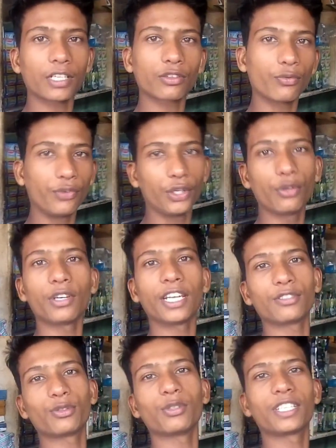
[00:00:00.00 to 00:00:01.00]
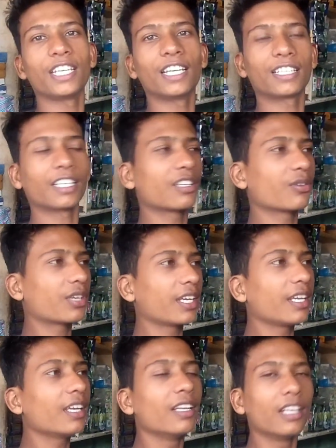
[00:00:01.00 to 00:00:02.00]
तो वीडियो नहीं शूट किया था क्योंकि
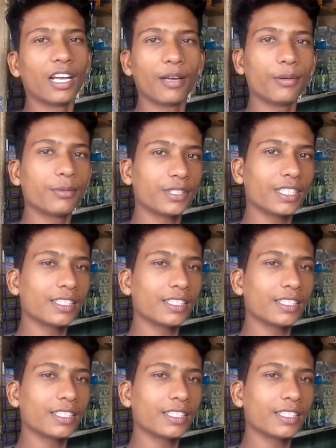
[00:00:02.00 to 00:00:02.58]
अभी मुझे